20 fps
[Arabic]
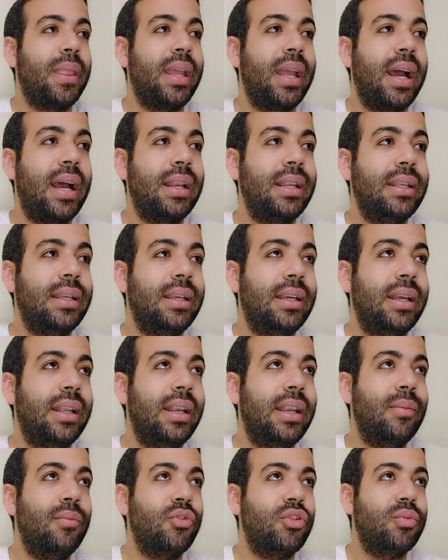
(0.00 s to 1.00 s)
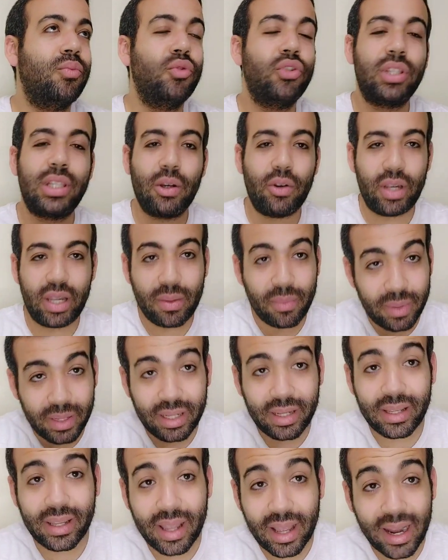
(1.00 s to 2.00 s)
يعني اللي مش
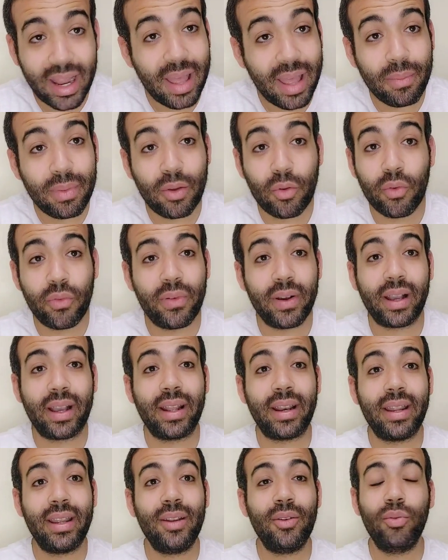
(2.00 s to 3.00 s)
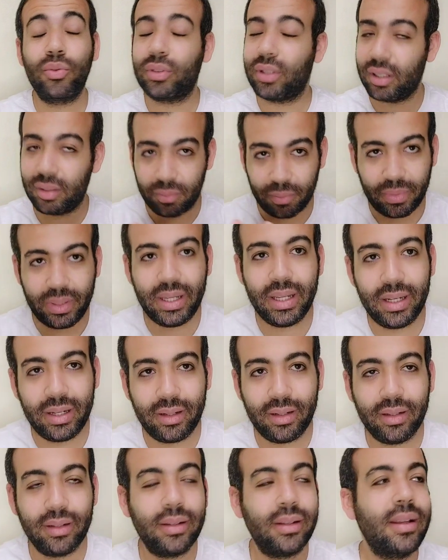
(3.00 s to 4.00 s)
مستوعبين كلامي وفاكرينه
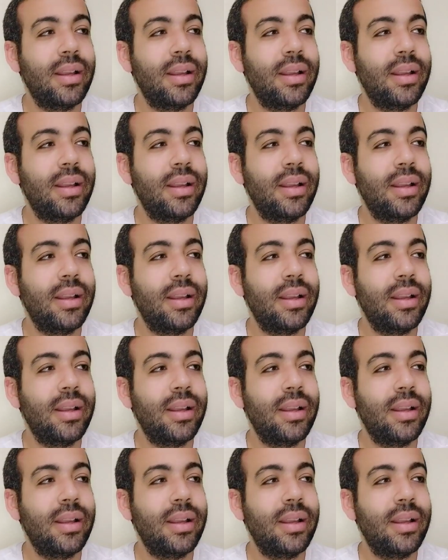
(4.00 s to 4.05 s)
تطبيل